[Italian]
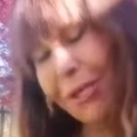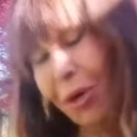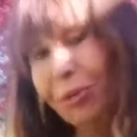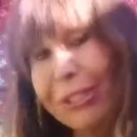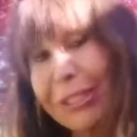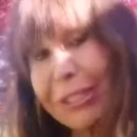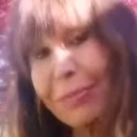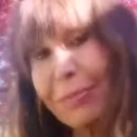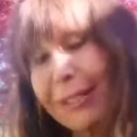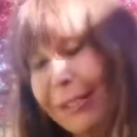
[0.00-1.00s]
non ti
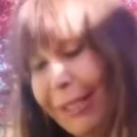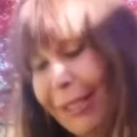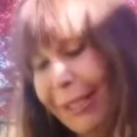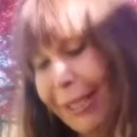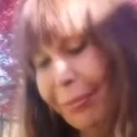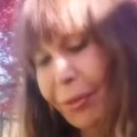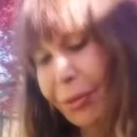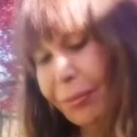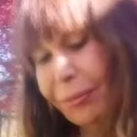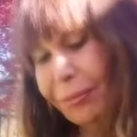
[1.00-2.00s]

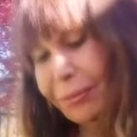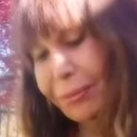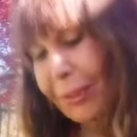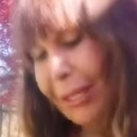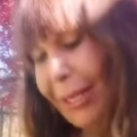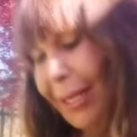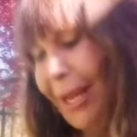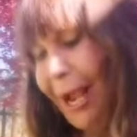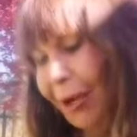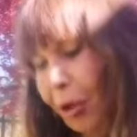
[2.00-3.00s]
dimenticheremo
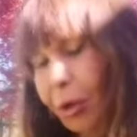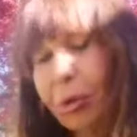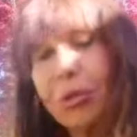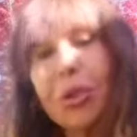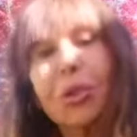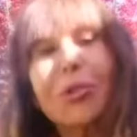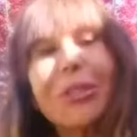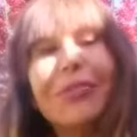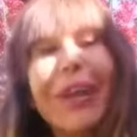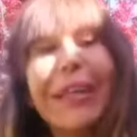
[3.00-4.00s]
e ancora un giorno di
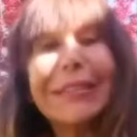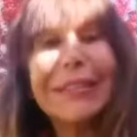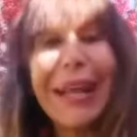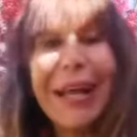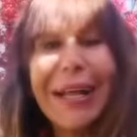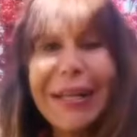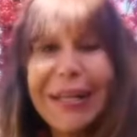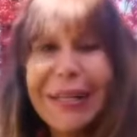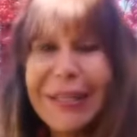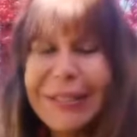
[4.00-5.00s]
festa
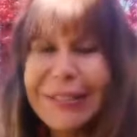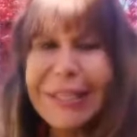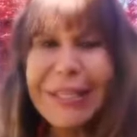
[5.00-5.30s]
ti